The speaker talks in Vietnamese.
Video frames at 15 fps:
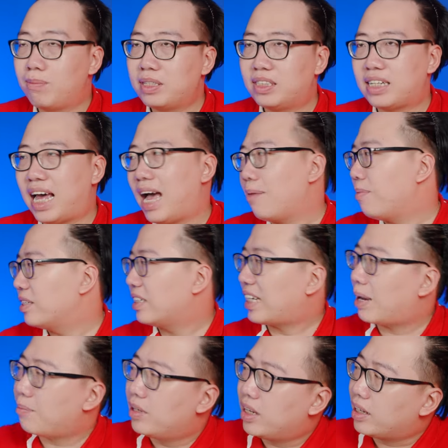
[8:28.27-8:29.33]
mất giá mà giá
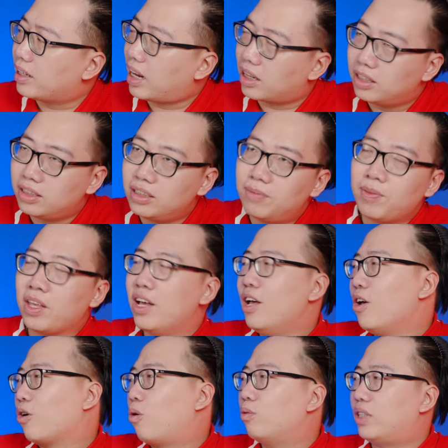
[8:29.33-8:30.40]
cả màn hình các thứ
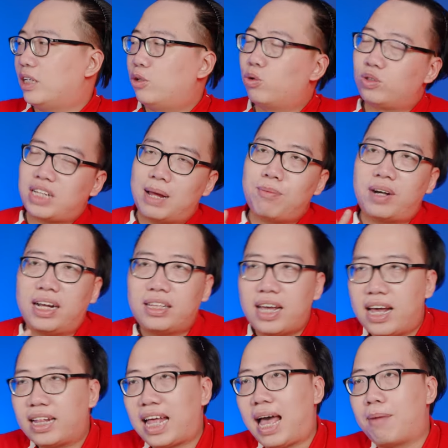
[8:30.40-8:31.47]
cũng sẽ thụt giá một cách
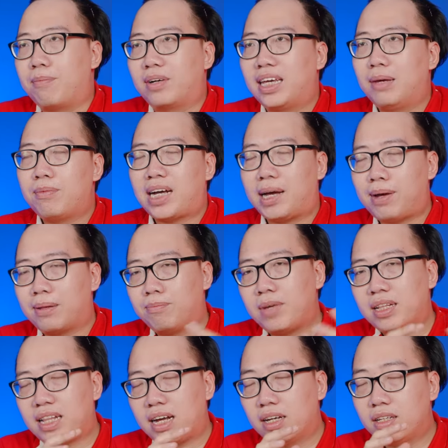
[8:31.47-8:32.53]
thê thảm khi mà các bạn
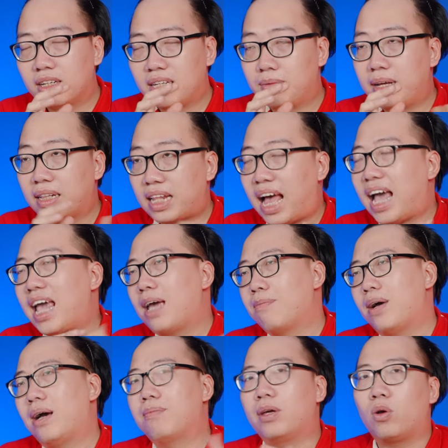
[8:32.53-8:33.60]
biết đang thời điểm hiện tại
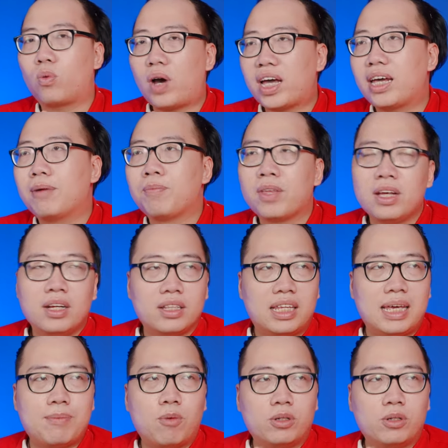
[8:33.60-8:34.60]
mà mình quay thì